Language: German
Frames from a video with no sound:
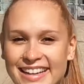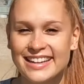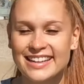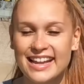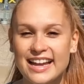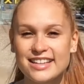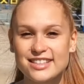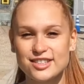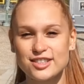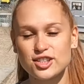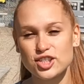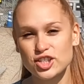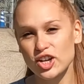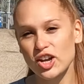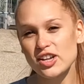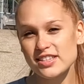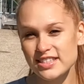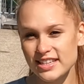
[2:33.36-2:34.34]
Das
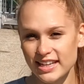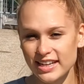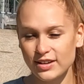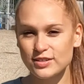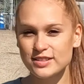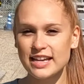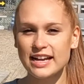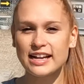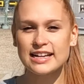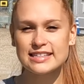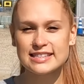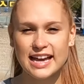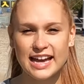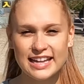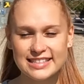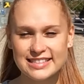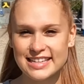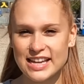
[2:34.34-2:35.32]
Schloss hier in Osaka ist
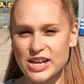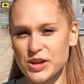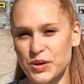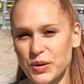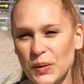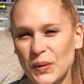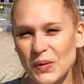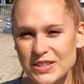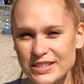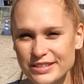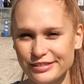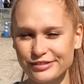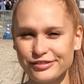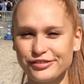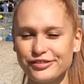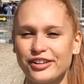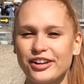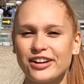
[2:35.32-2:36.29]
eines der größten
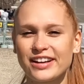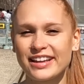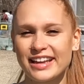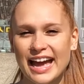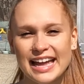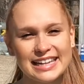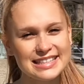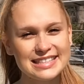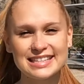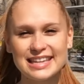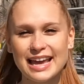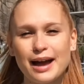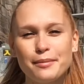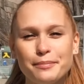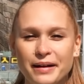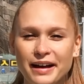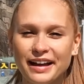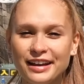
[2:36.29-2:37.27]
von ganz
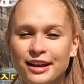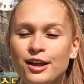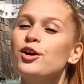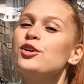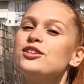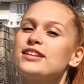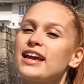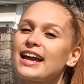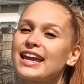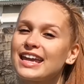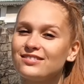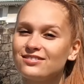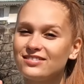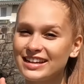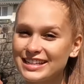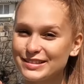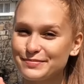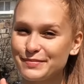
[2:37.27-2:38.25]
Japan. Da gehen
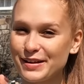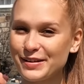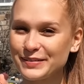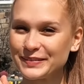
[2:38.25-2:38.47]
wir jetzt mal